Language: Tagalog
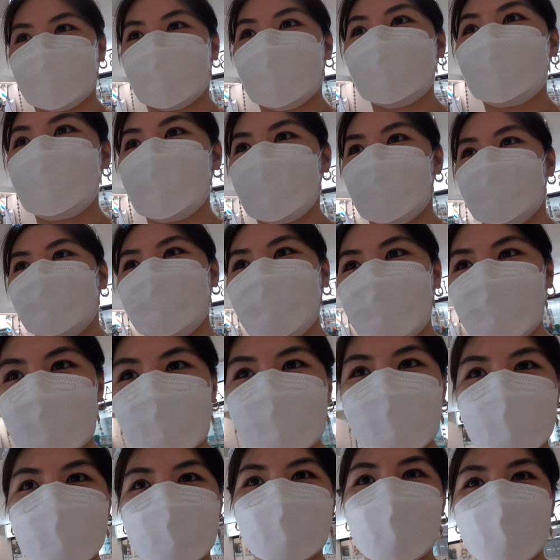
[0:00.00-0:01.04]
ngayon, uwi
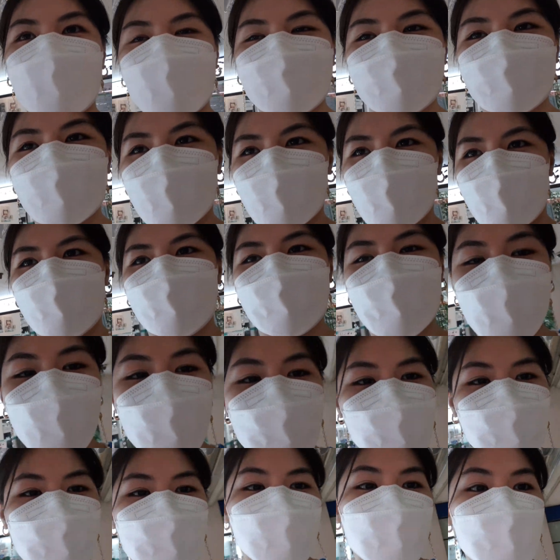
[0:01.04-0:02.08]
na lang kami, balik
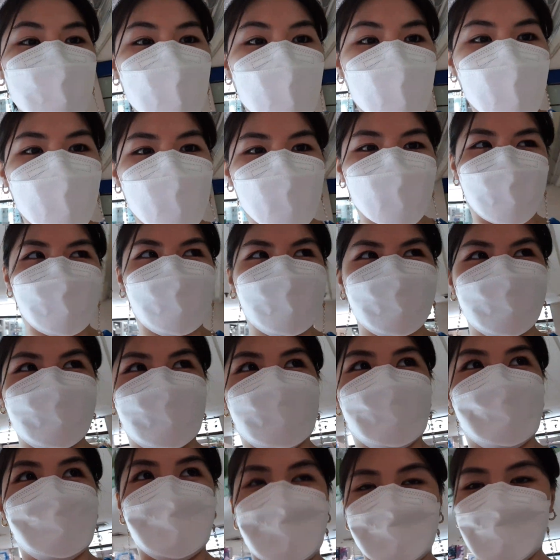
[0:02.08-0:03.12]
ng tindahan.
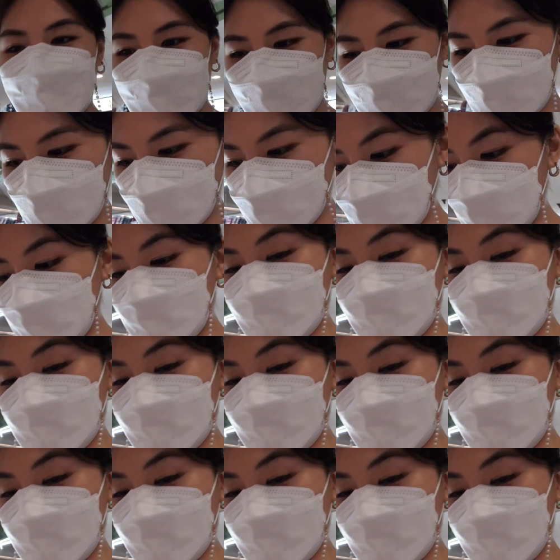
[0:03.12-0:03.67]
Then ako,